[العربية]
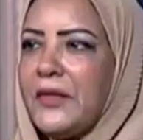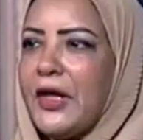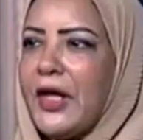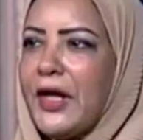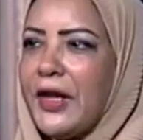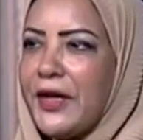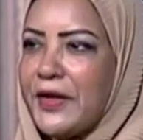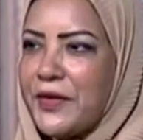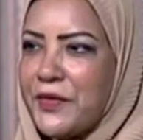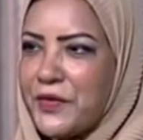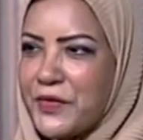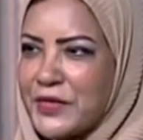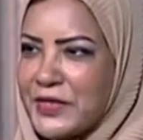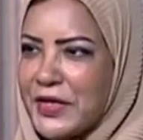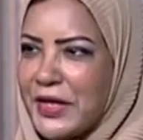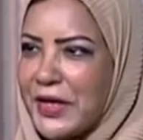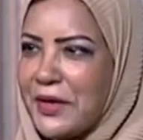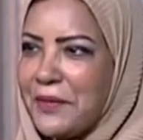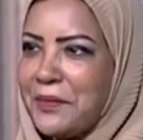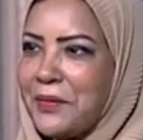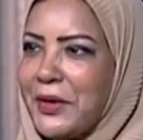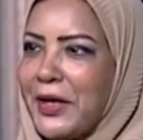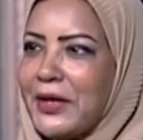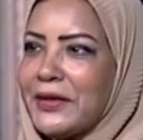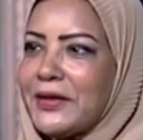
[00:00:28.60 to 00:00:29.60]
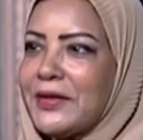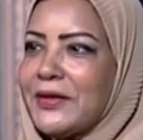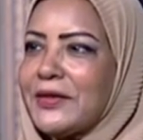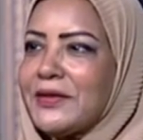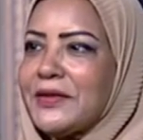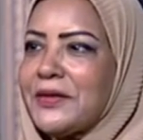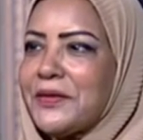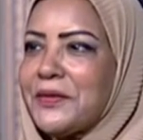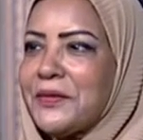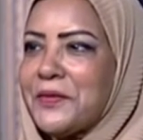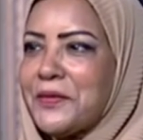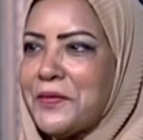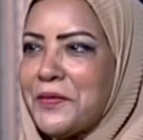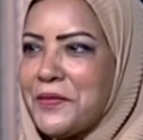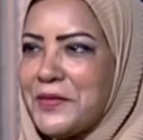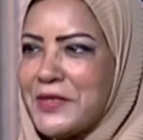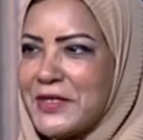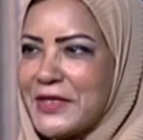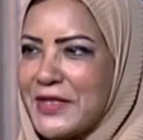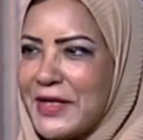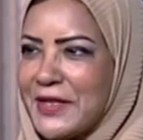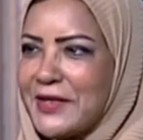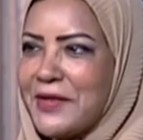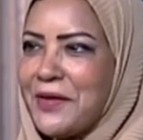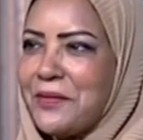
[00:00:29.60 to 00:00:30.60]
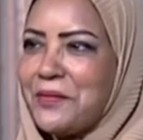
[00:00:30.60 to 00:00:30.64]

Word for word: اهلا وسهلا بحضرتك طيب. والساده